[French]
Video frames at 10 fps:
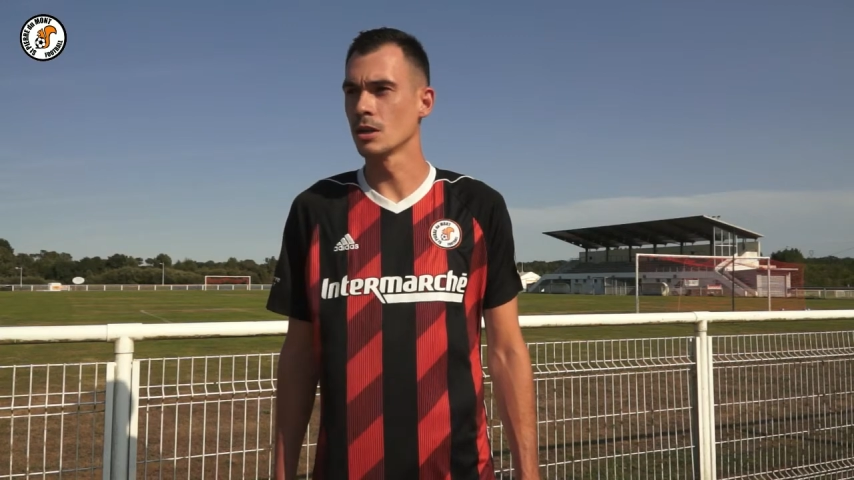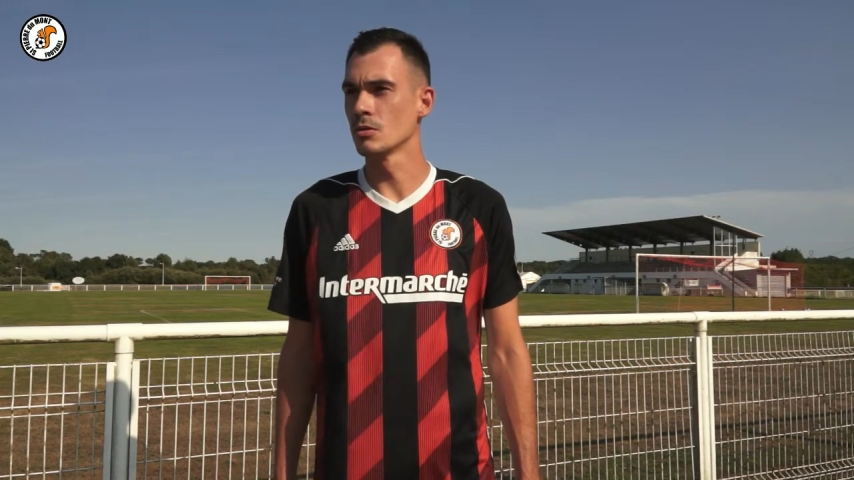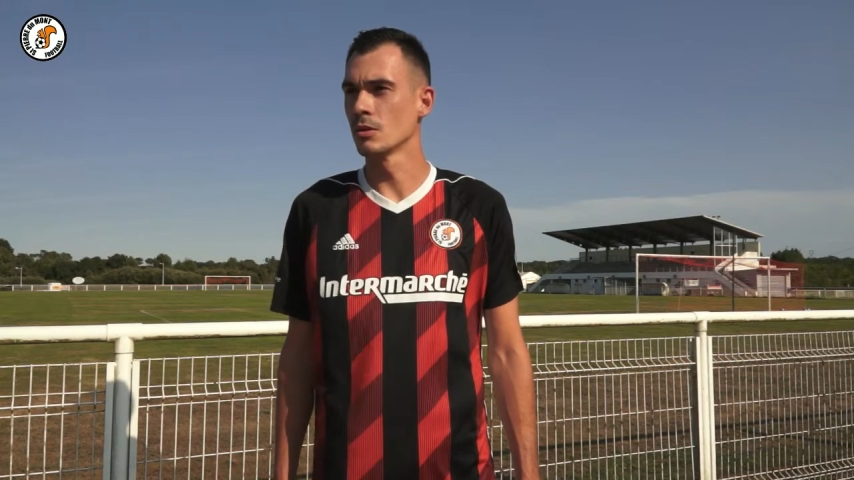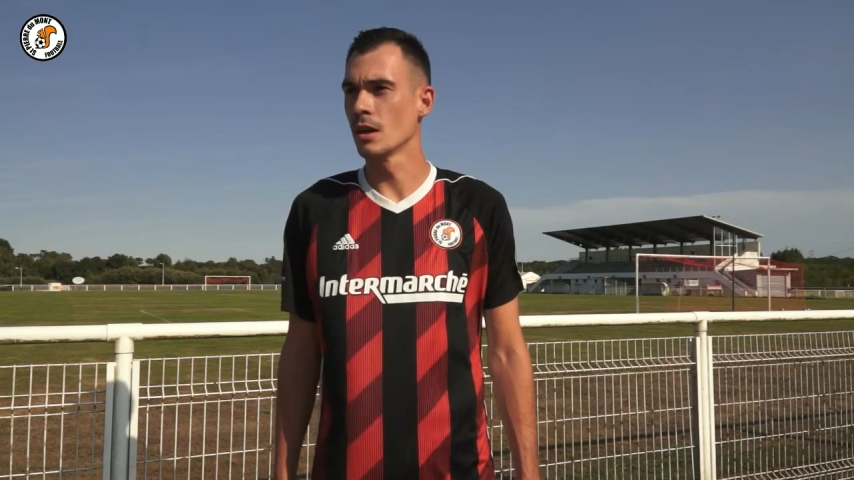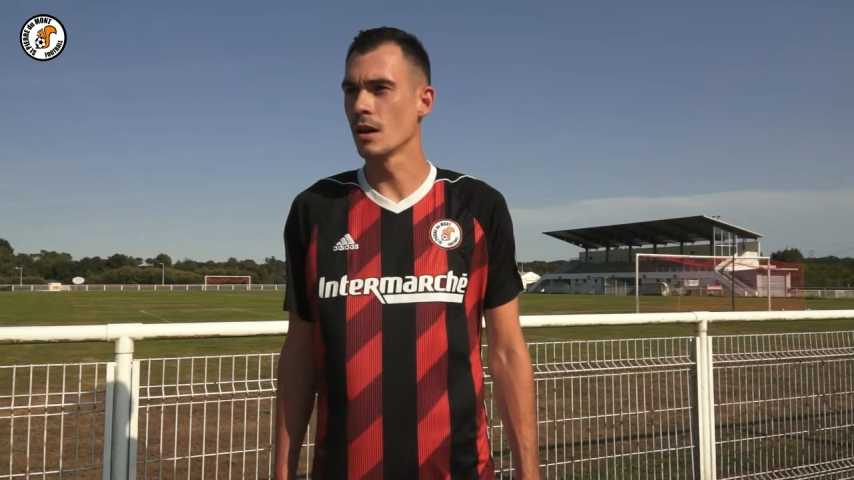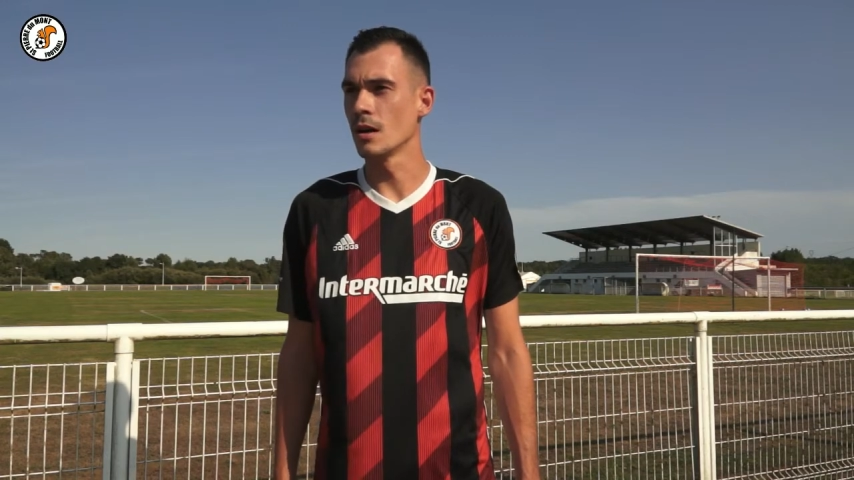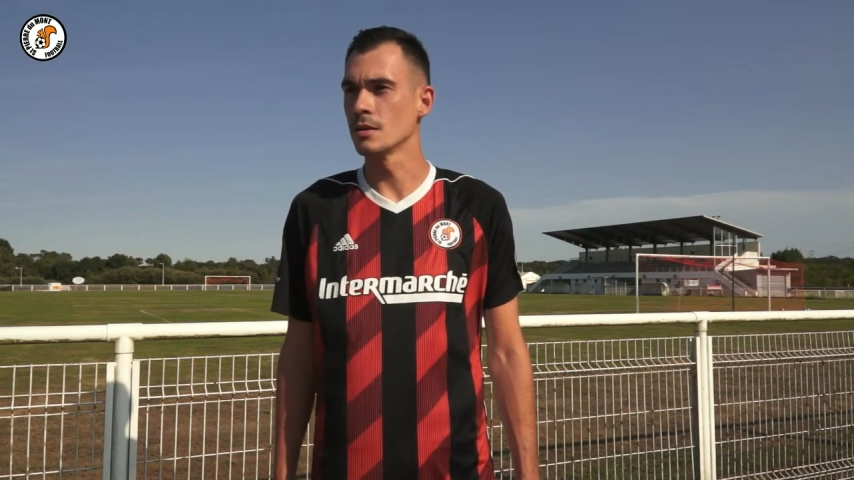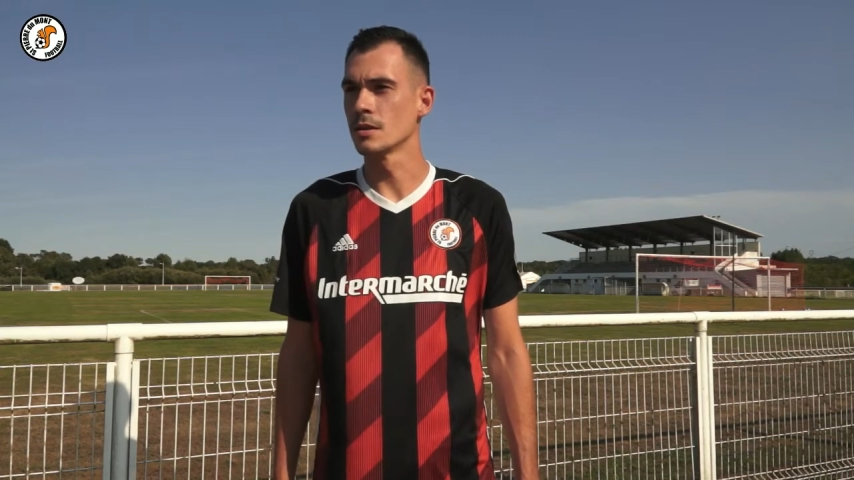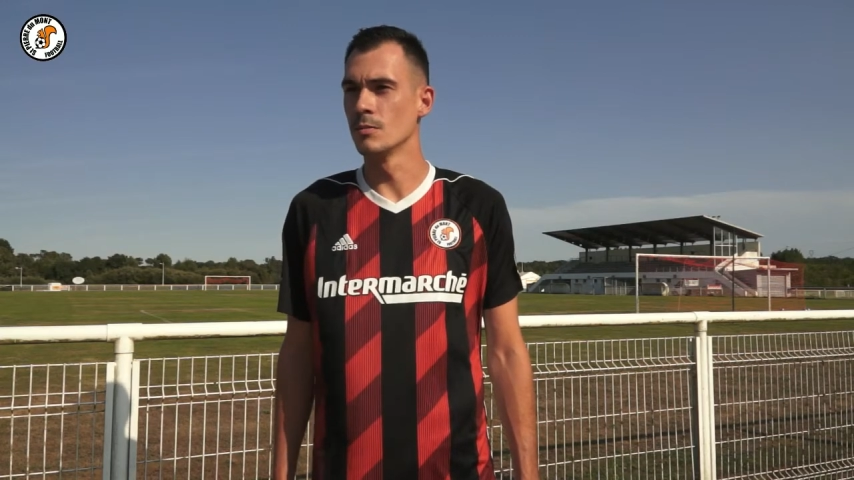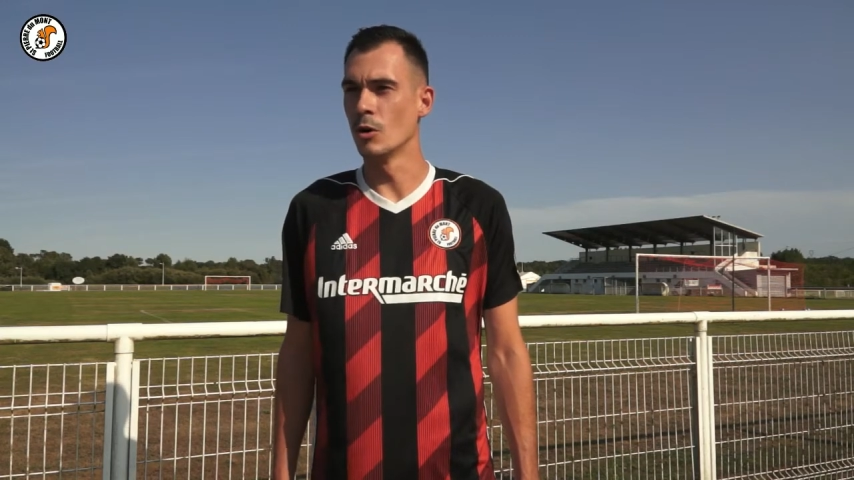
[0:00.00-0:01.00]
région il y a
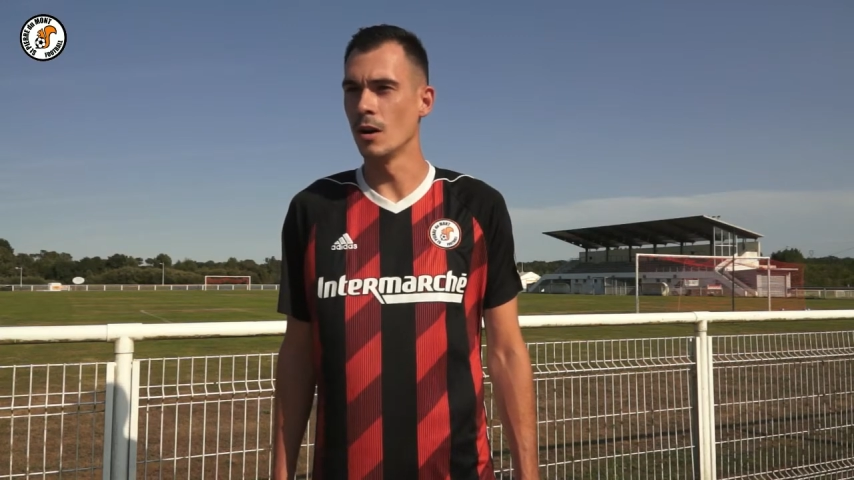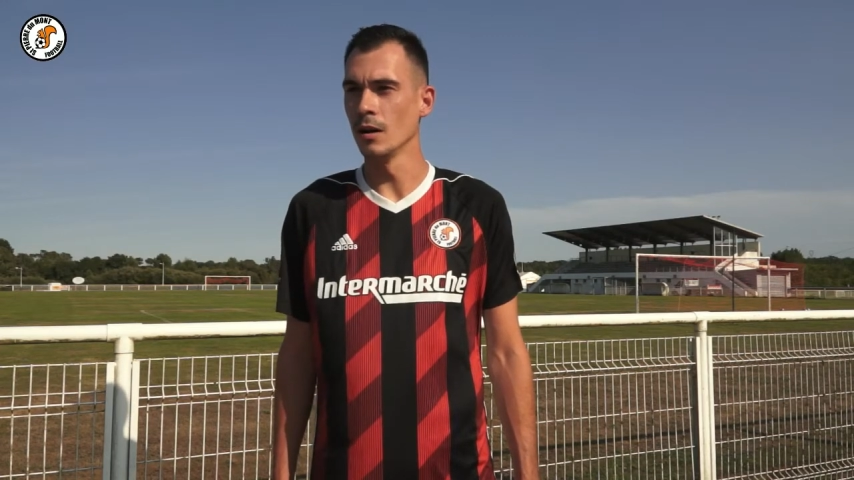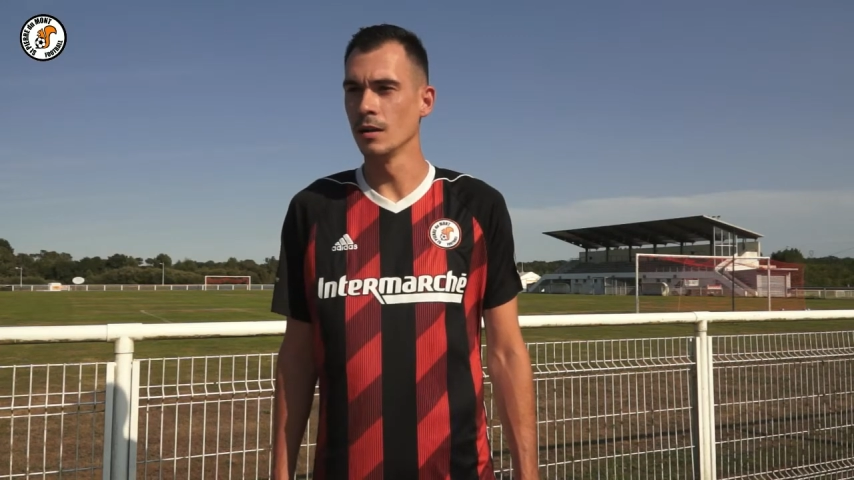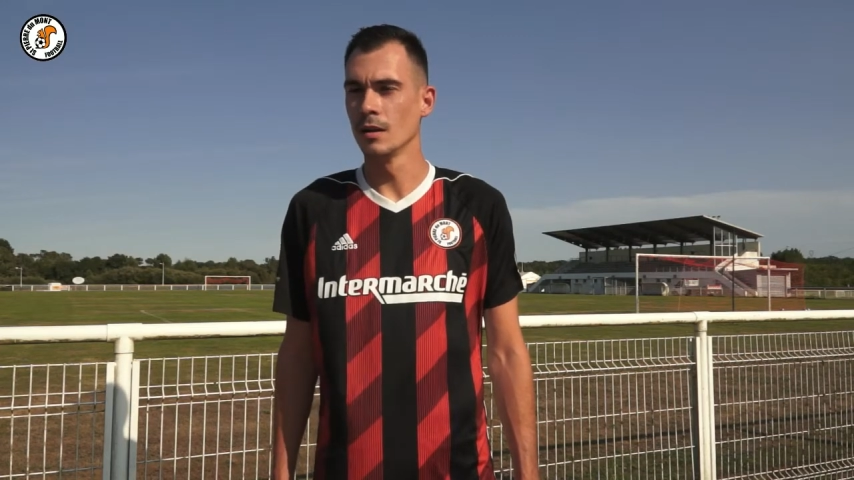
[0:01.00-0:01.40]
6 mois.